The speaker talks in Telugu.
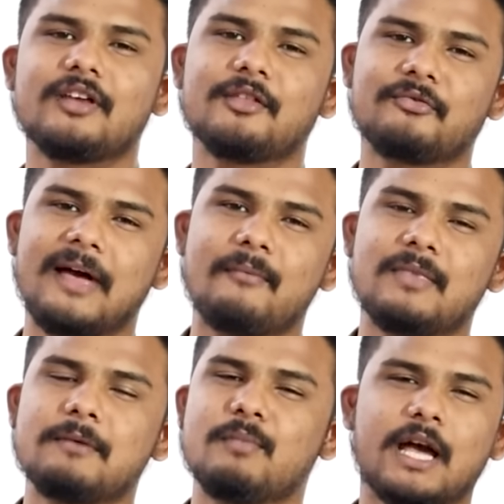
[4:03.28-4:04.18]
జాయిన్ ద
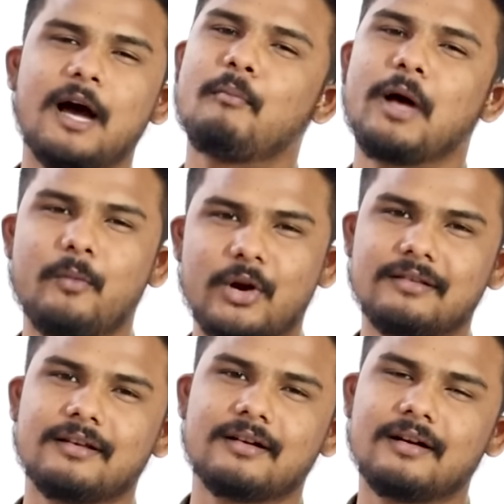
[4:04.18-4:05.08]
ఫ్యామిలీ బికమ్ మై
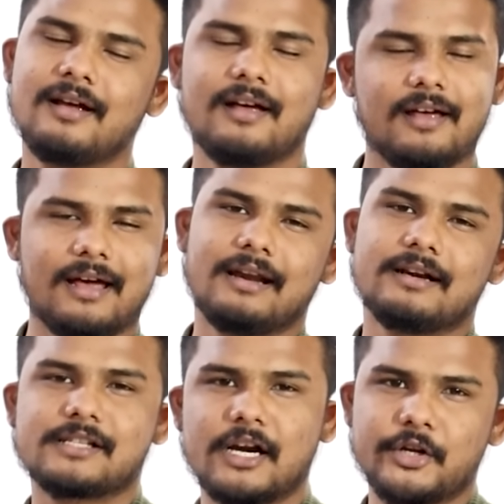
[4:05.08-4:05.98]
బ్రదర్
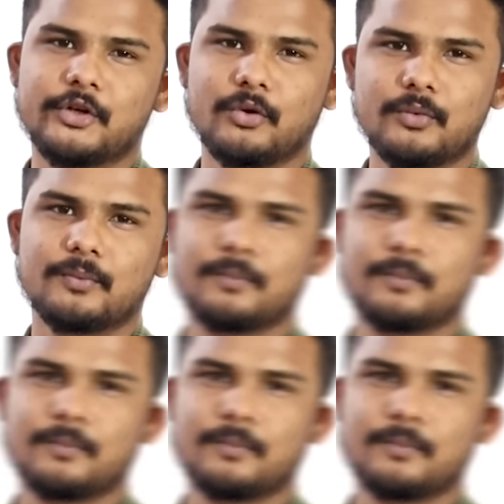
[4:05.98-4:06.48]
లెట్స్ కంటిన్యూ